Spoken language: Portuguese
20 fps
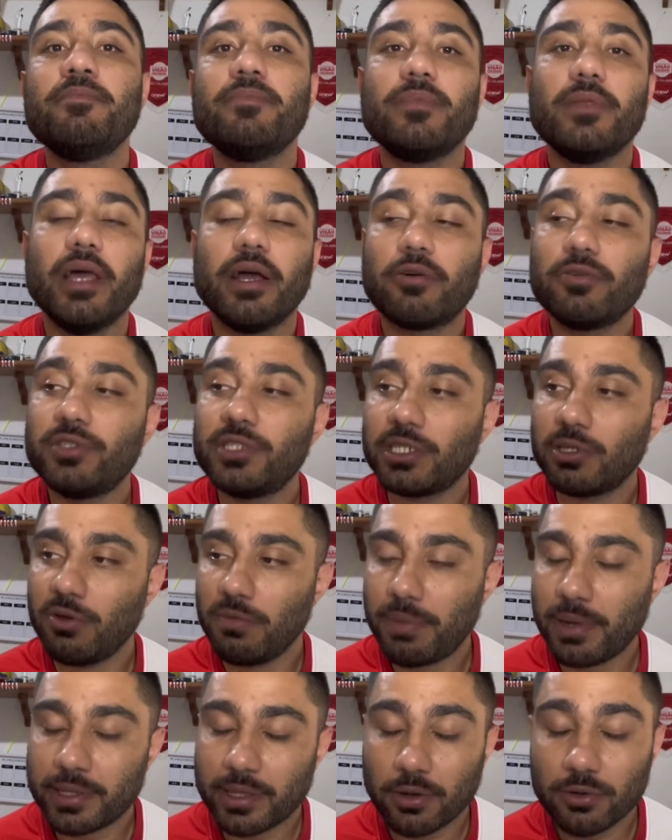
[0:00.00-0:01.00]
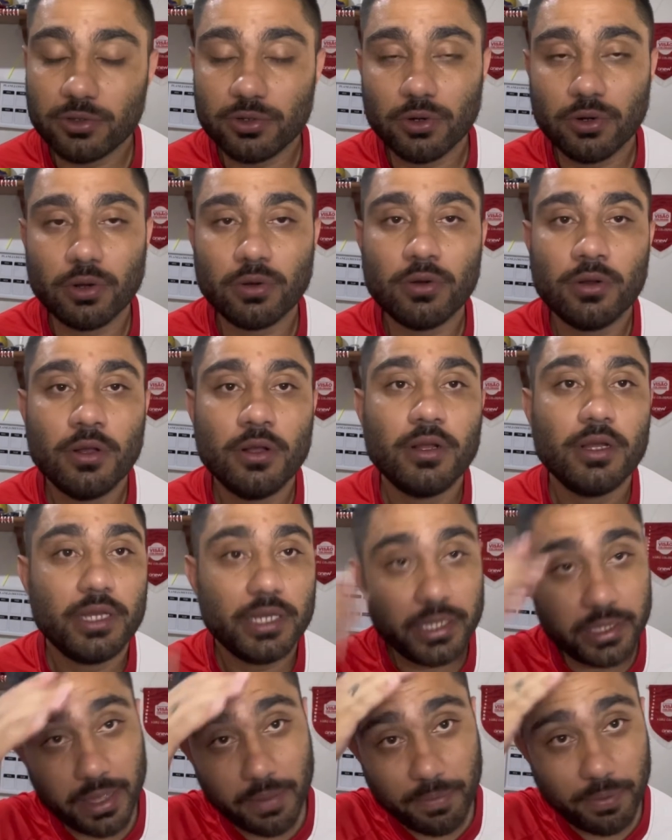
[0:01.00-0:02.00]
Né, conseguiu empatar o jogo
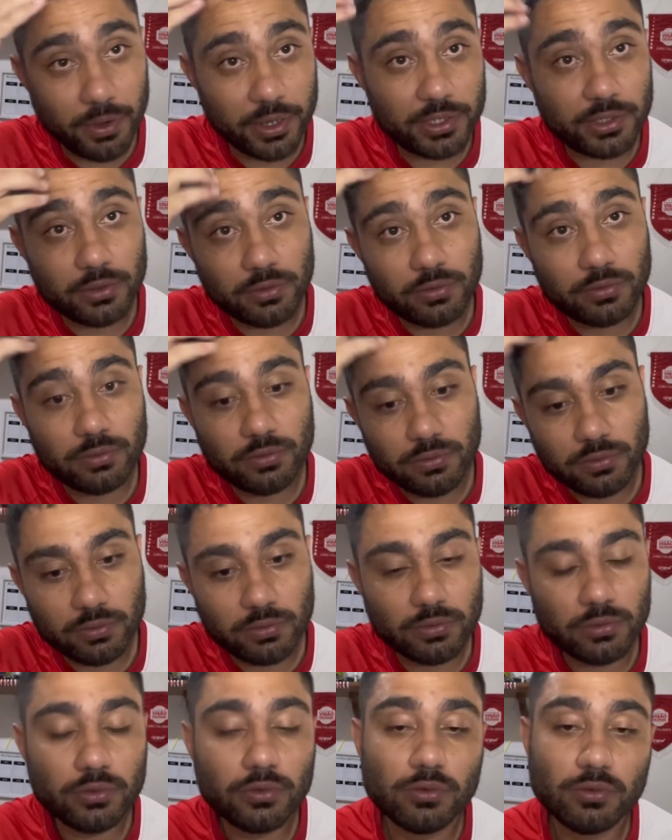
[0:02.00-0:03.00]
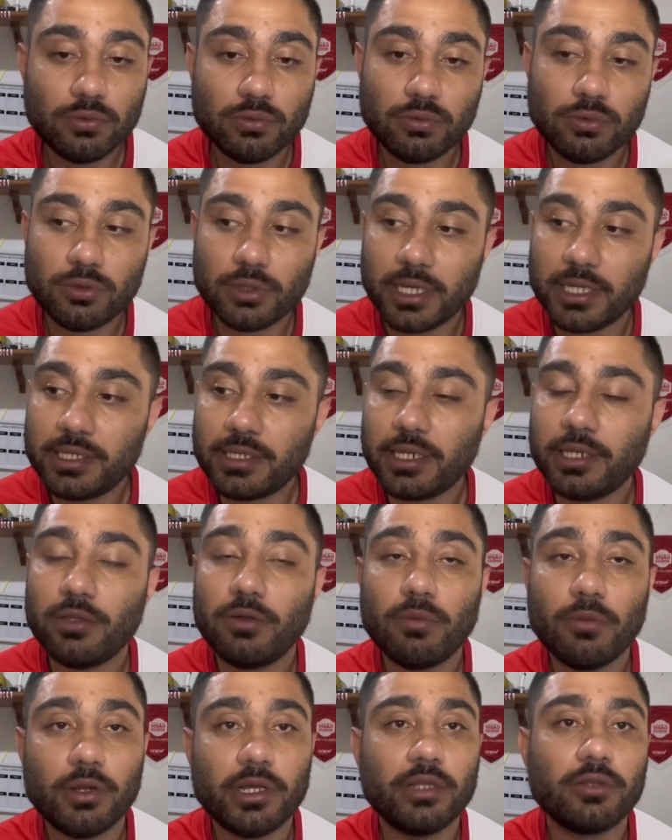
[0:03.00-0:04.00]
e depois no no lance ali
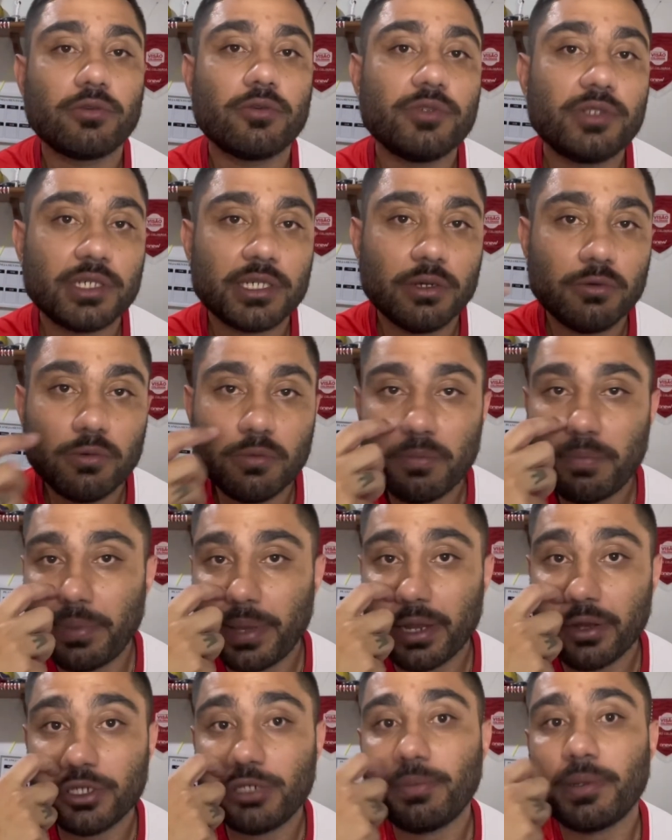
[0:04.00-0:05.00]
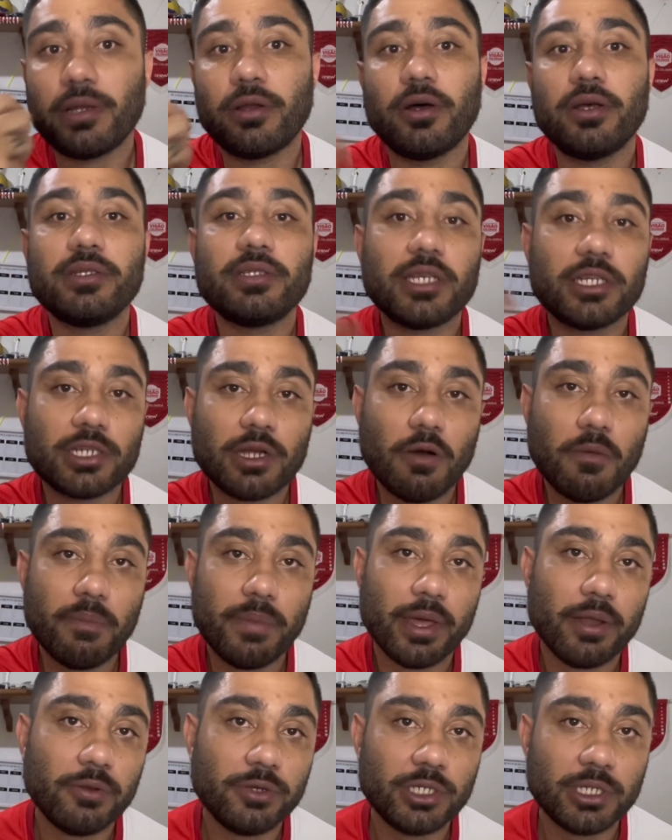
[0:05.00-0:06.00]
do Moledo conseguiu um pênalti para nós achar um
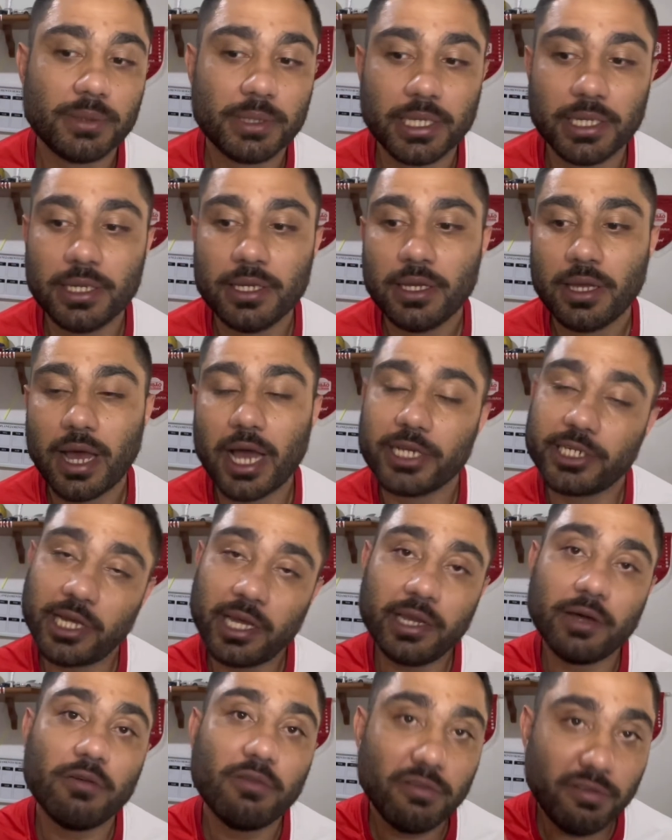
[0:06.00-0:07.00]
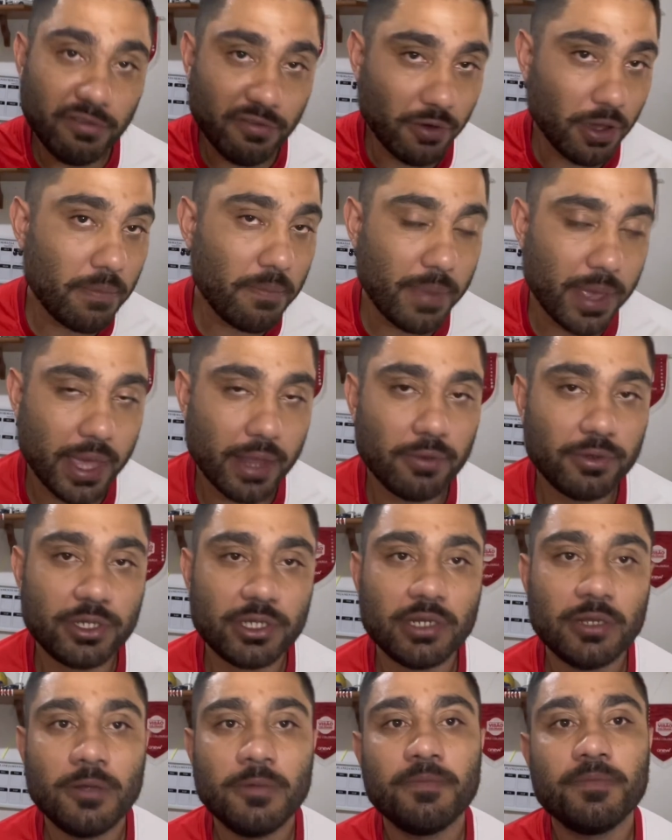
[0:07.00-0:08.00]
pênalti que achar não foi
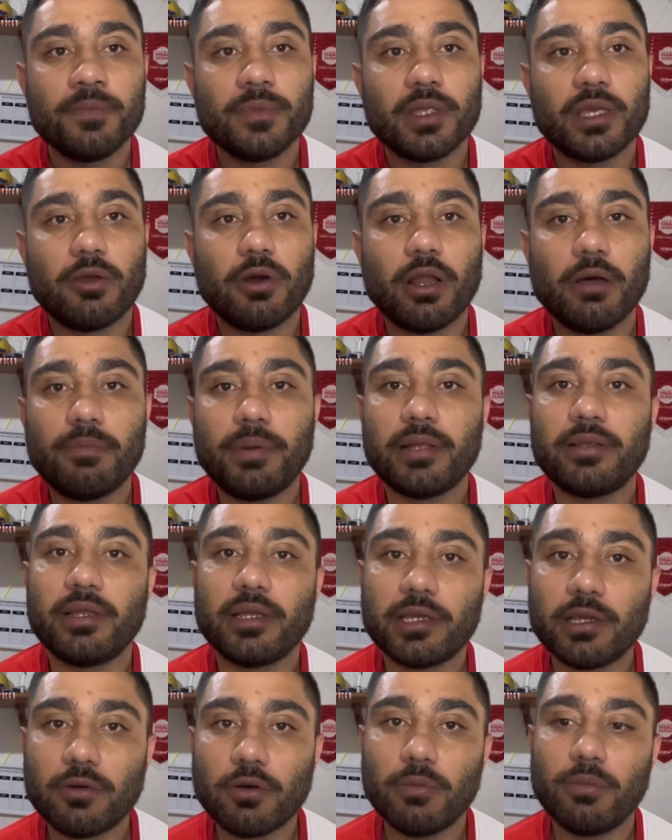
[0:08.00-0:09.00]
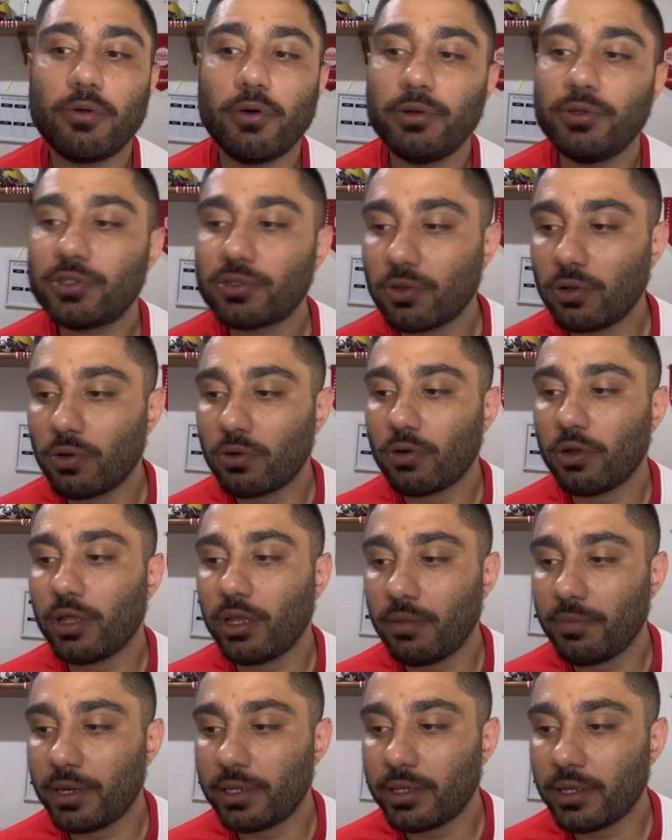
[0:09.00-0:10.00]
pênalti que o Alan Patrick cobrou e nos colocou na
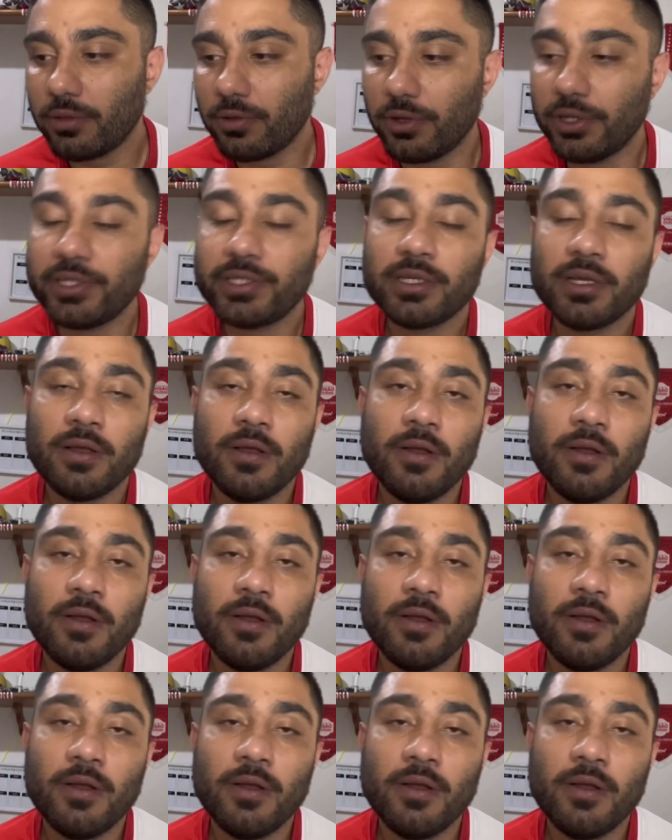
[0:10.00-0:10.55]
Libertadores.